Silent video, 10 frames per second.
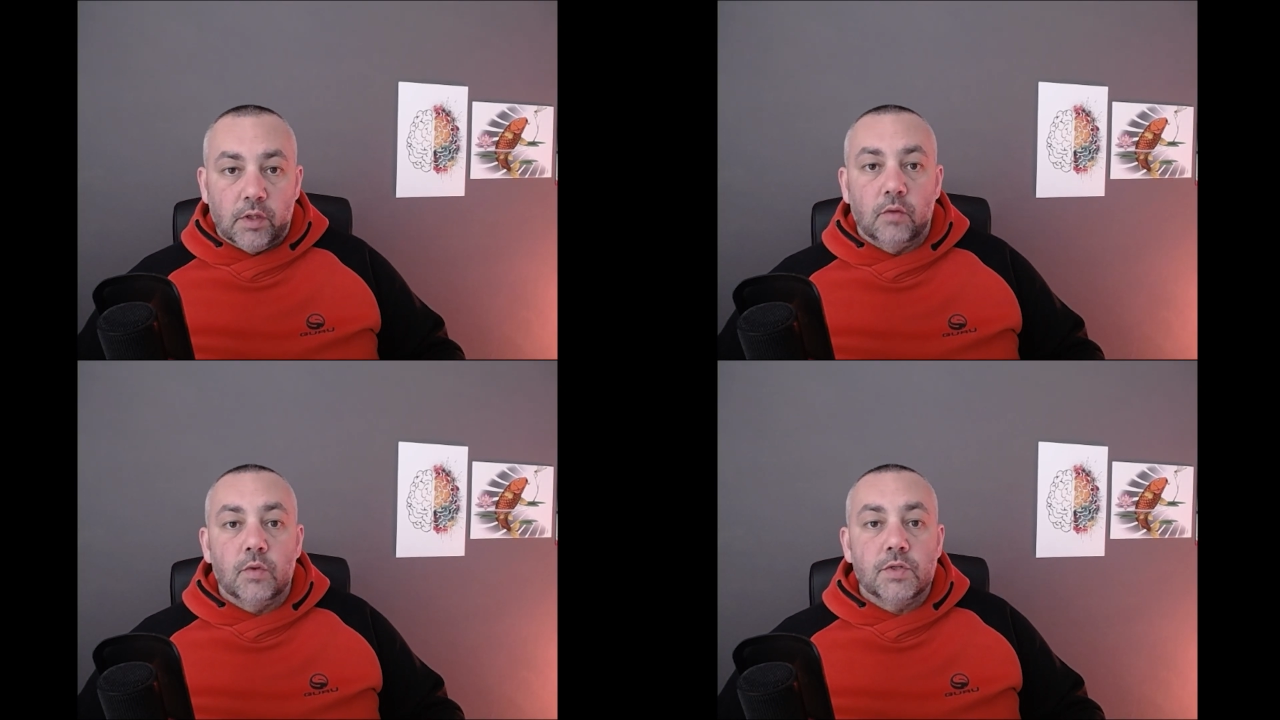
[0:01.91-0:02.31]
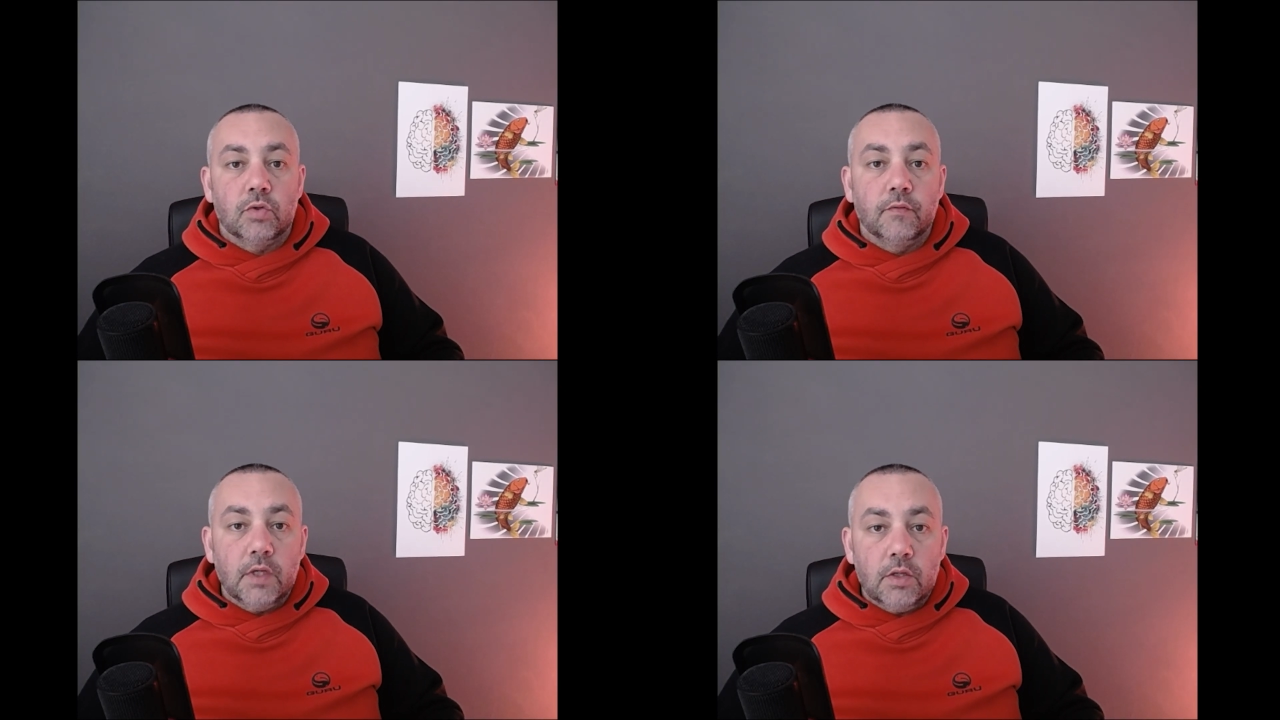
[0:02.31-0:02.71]
In
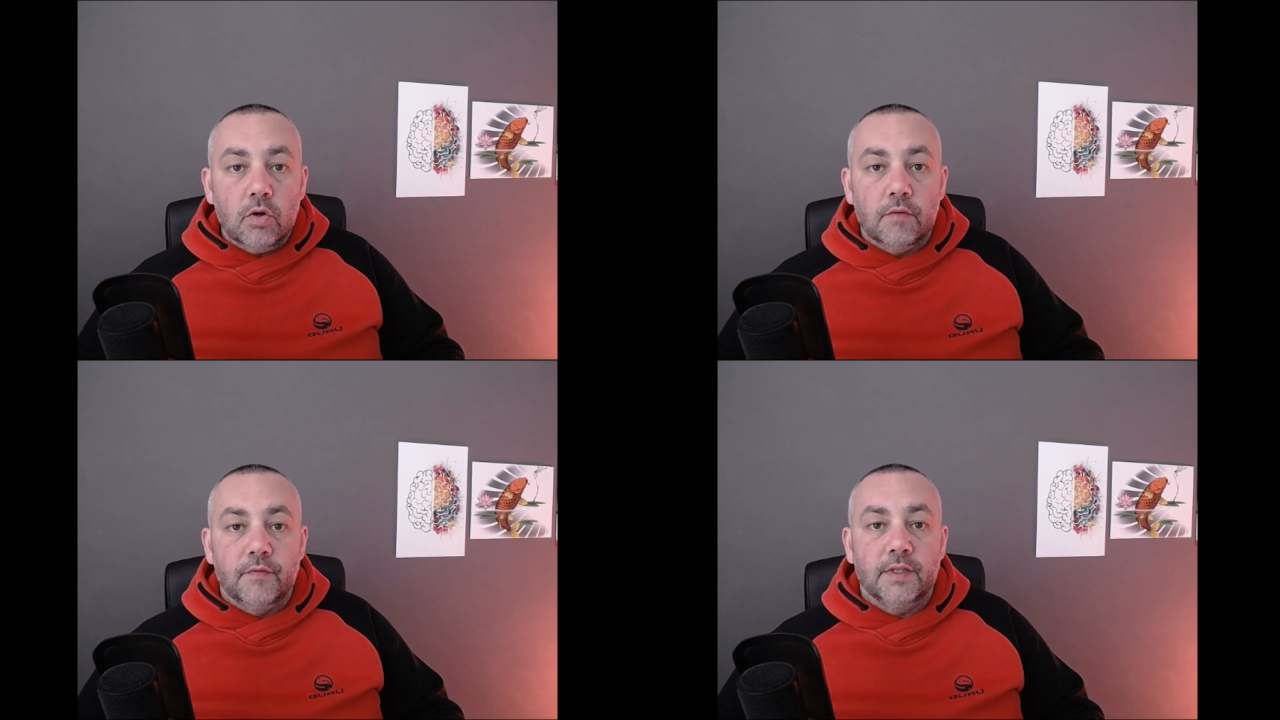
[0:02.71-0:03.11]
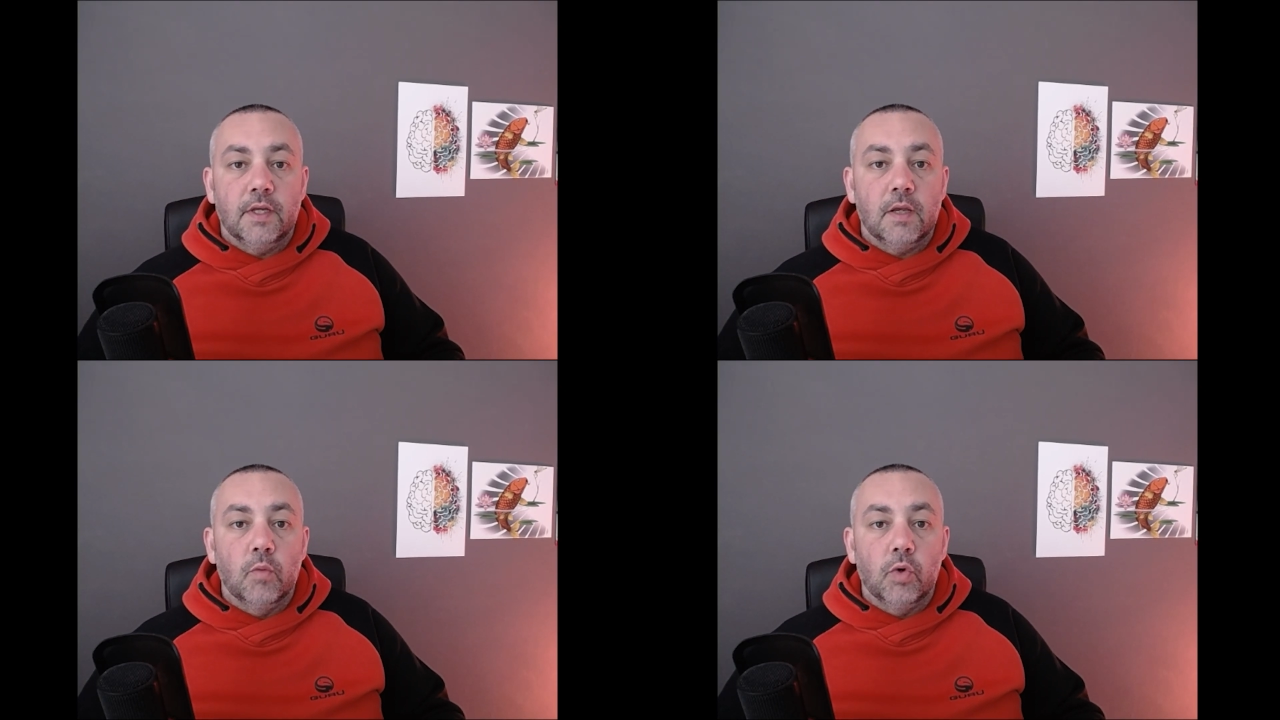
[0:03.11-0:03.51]
questo video
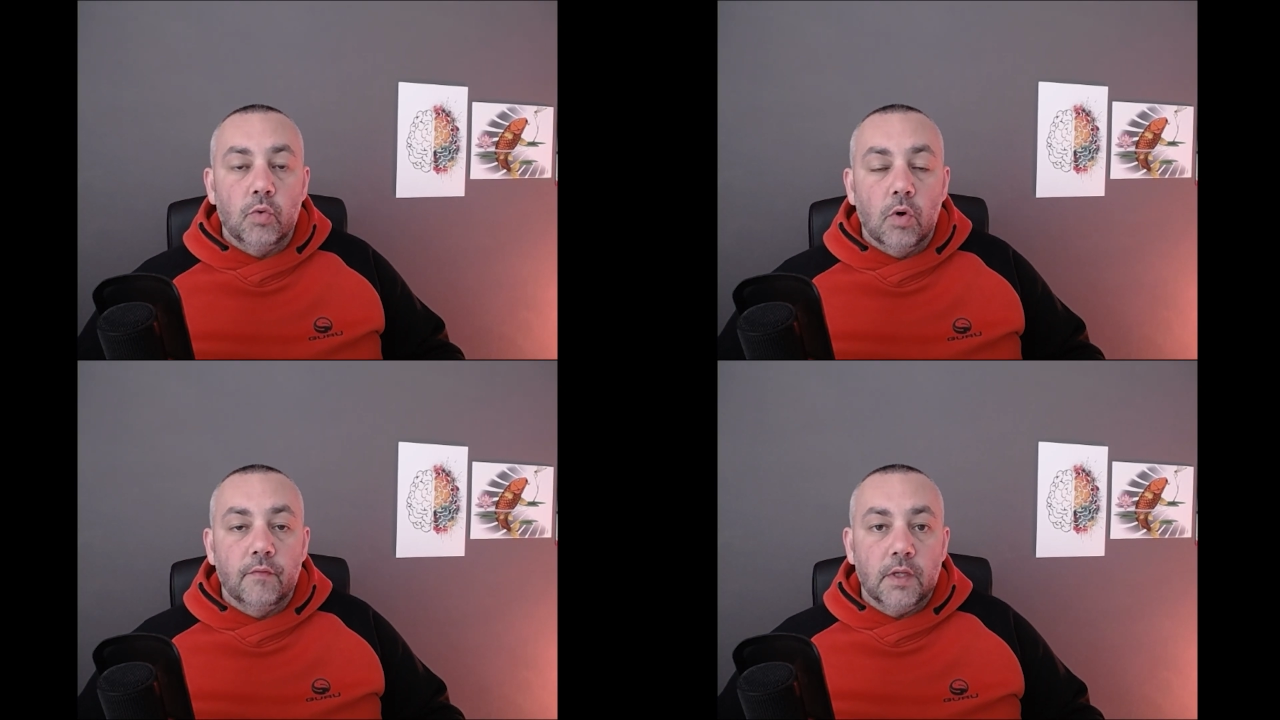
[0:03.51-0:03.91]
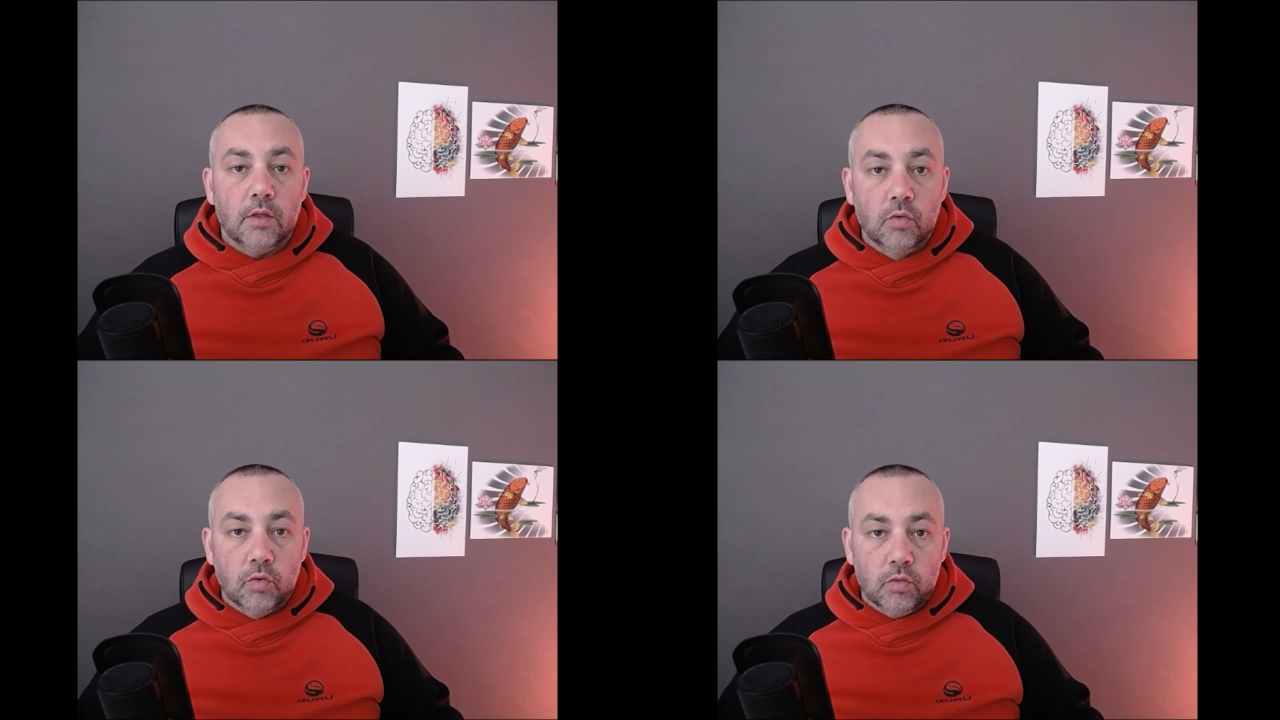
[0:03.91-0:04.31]
vedremo i nuovi
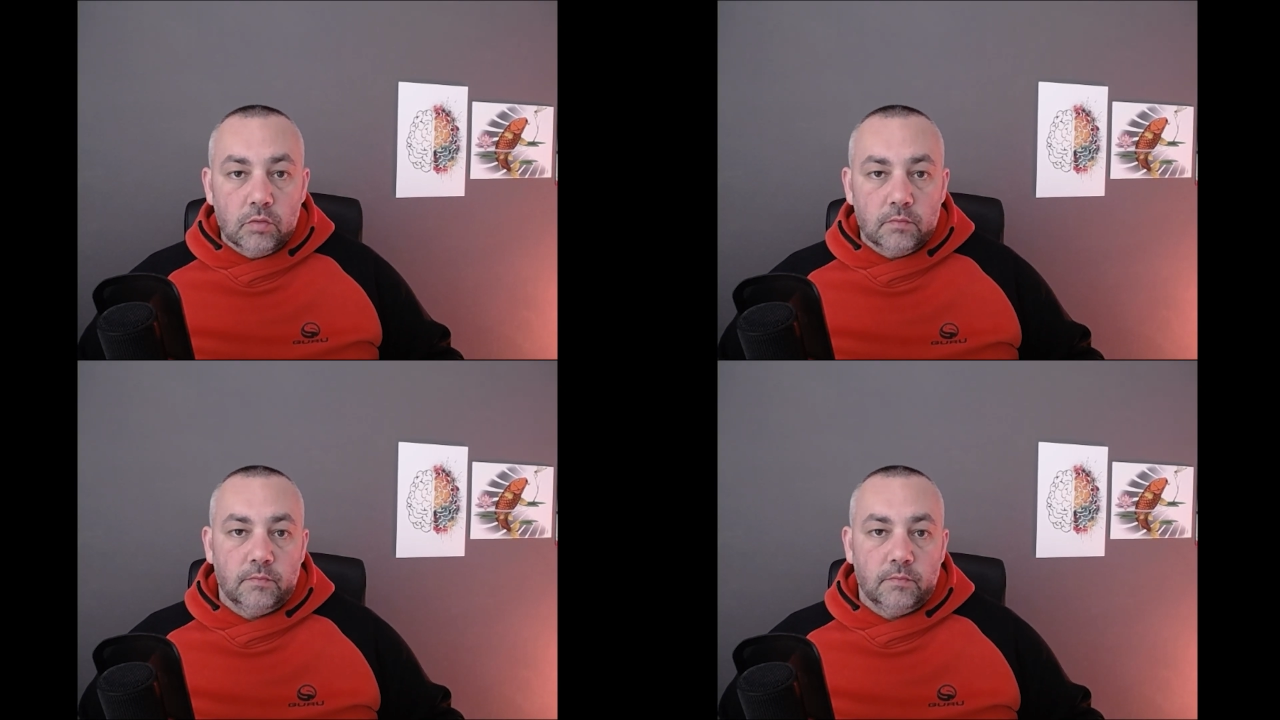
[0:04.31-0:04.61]
goo